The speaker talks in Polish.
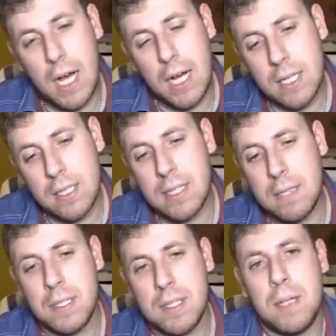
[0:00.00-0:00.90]
a
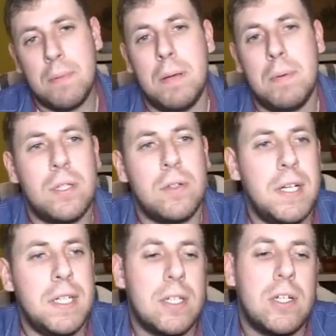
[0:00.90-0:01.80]
następnie
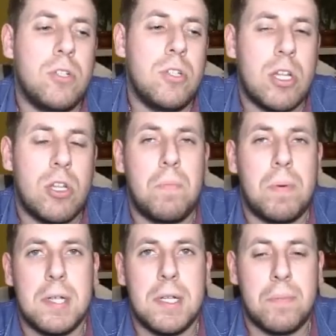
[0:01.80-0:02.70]
zaimplementowanie tego do Adobe
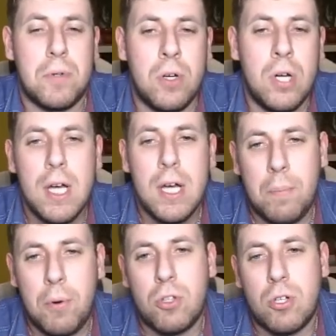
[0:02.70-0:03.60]
Premiere Pro
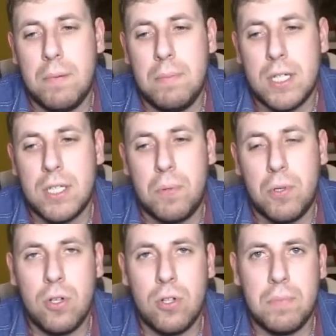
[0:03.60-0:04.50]
po to, aby nasz
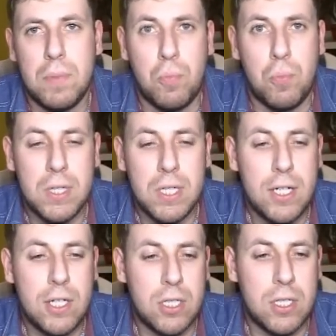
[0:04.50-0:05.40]
podgląd był
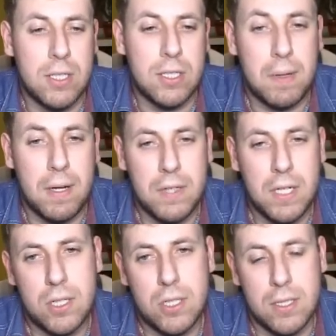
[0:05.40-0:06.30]
płynniejszy,
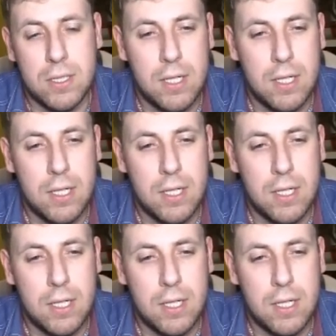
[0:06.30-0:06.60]
sprawniejszy.